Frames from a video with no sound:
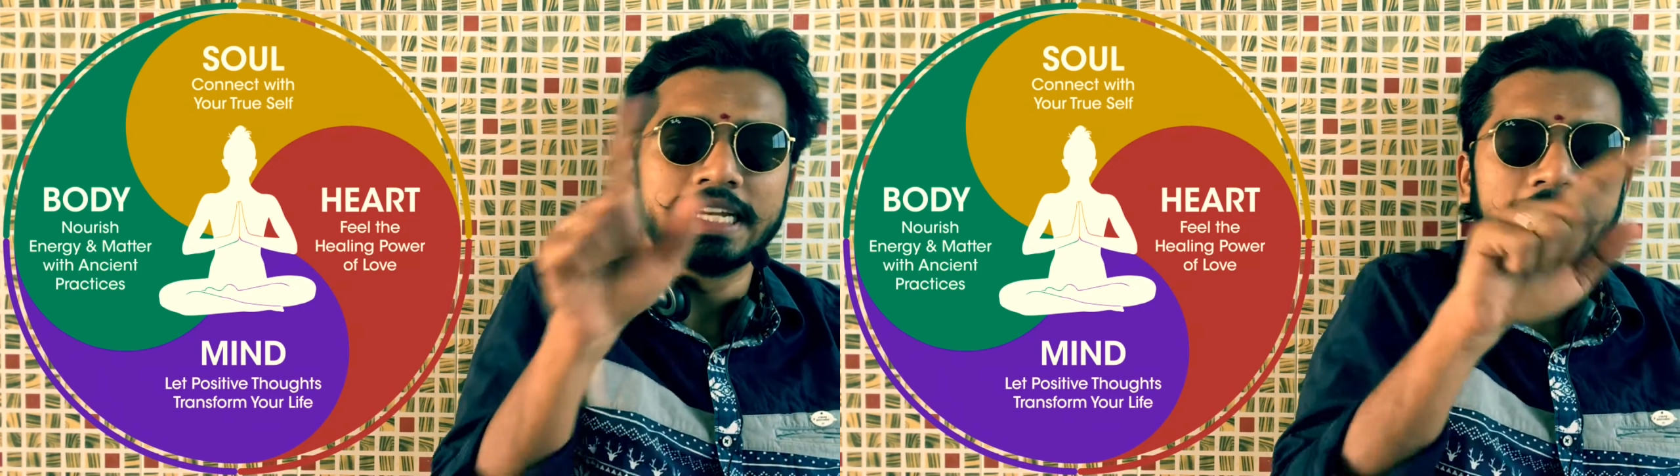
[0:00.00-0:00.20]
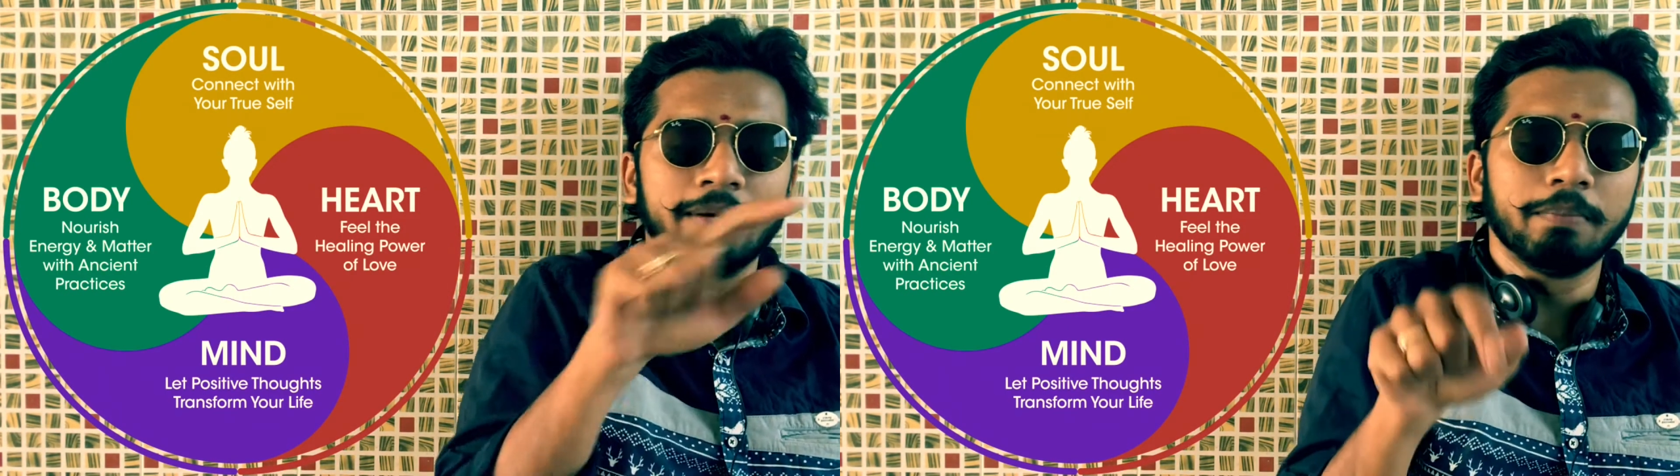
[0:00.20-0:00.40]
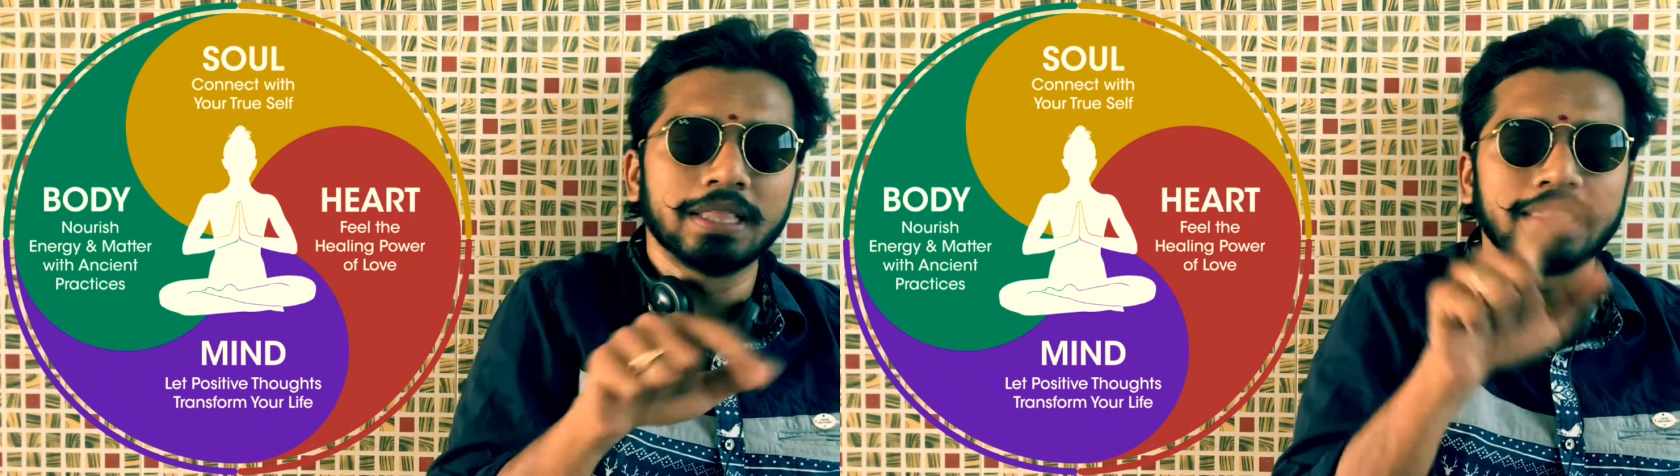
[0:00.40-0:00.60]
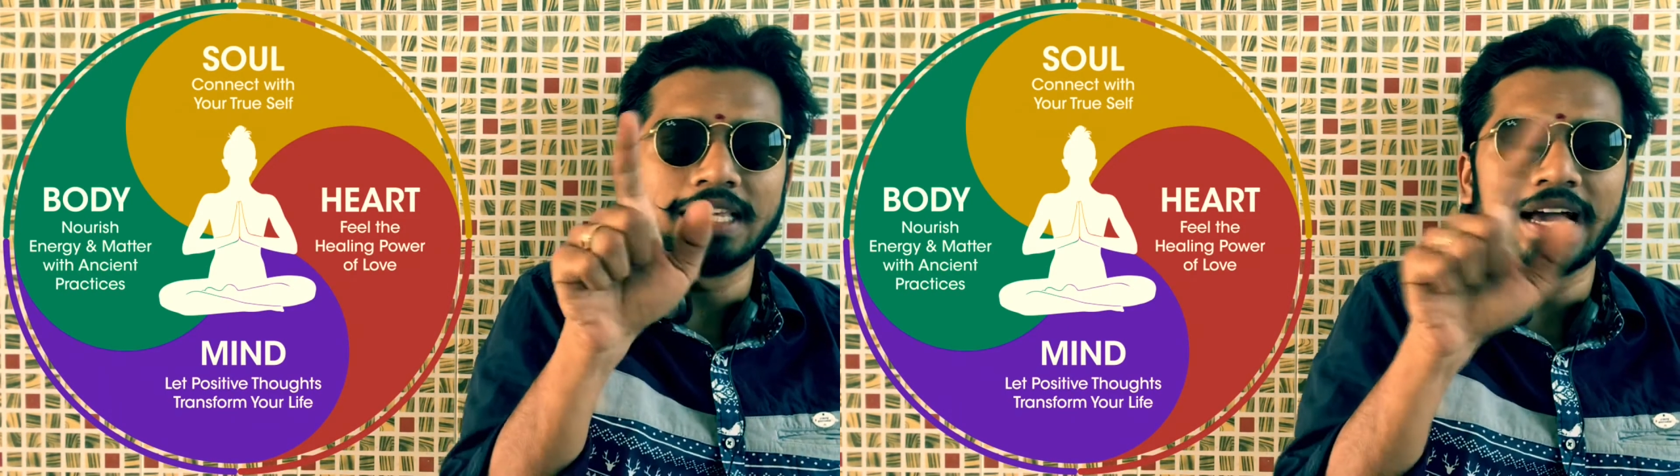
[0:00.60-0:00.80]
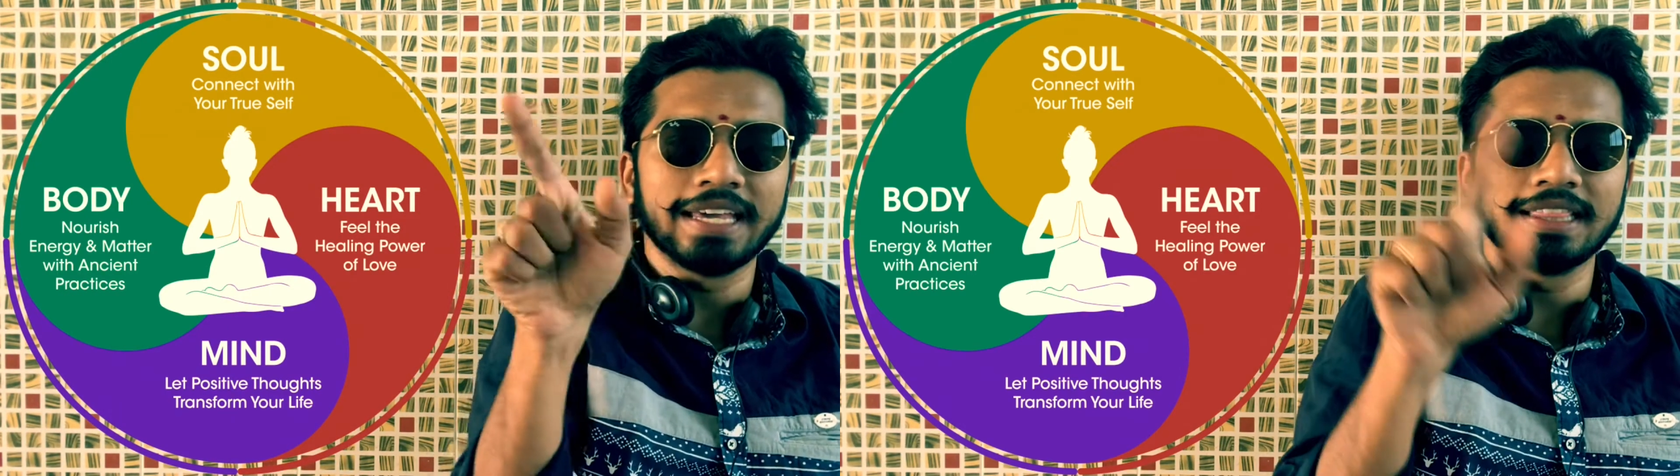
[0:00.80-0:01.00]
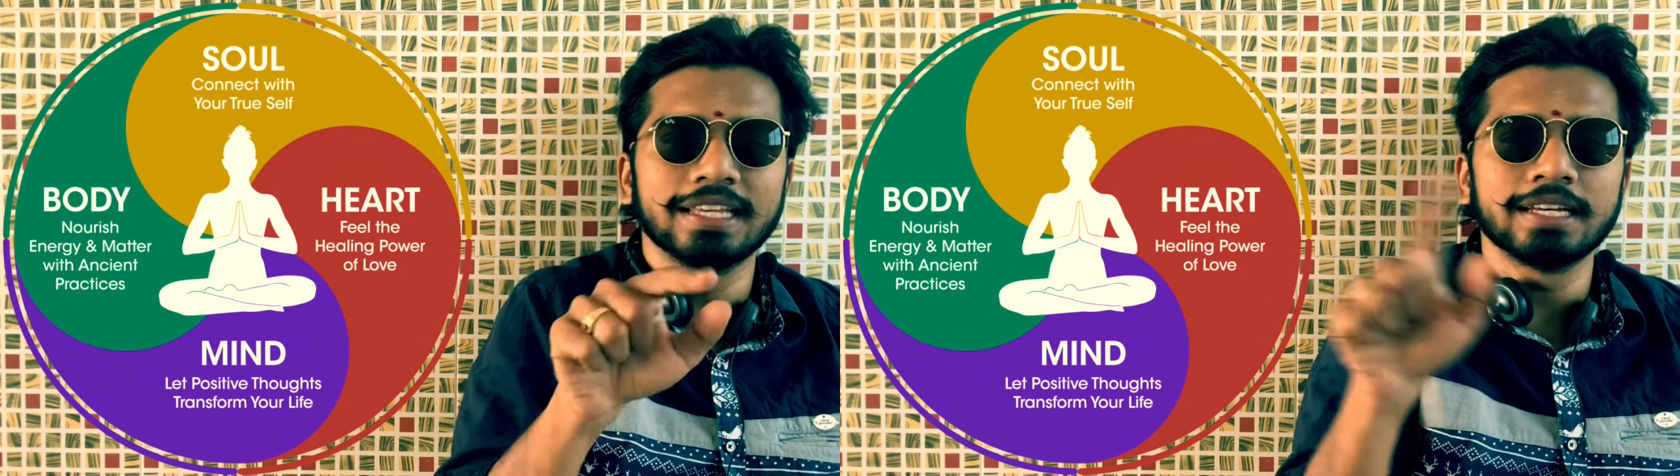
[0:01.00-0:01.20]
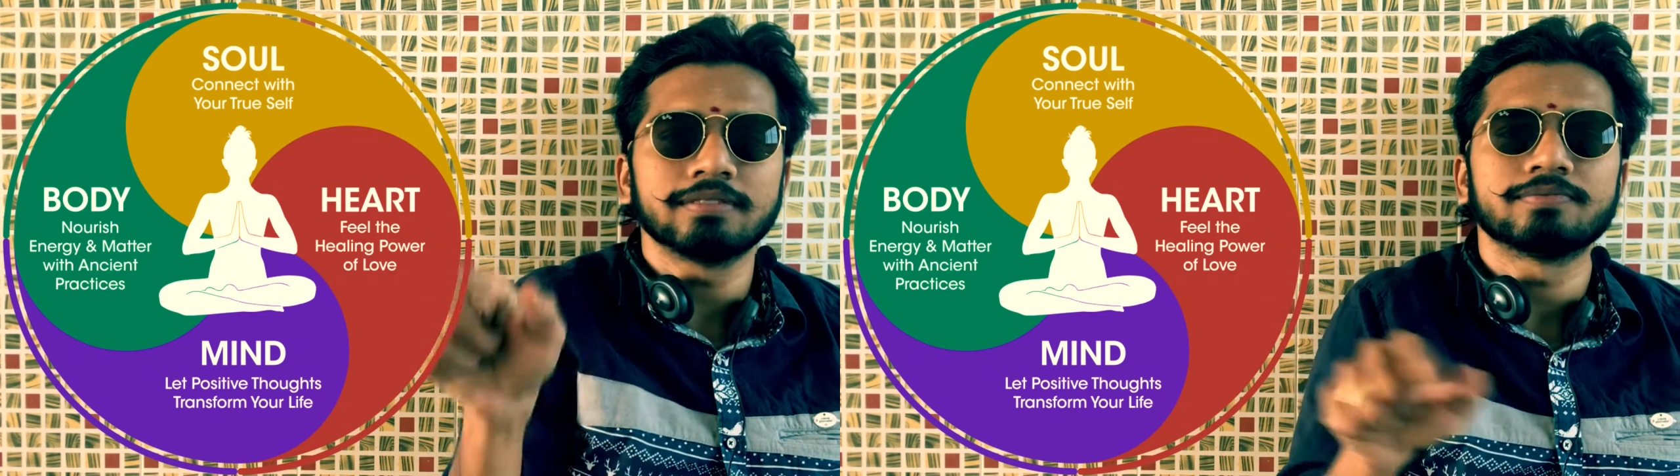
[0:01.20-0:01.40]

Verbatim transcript: எண்பத்தி ஐந்து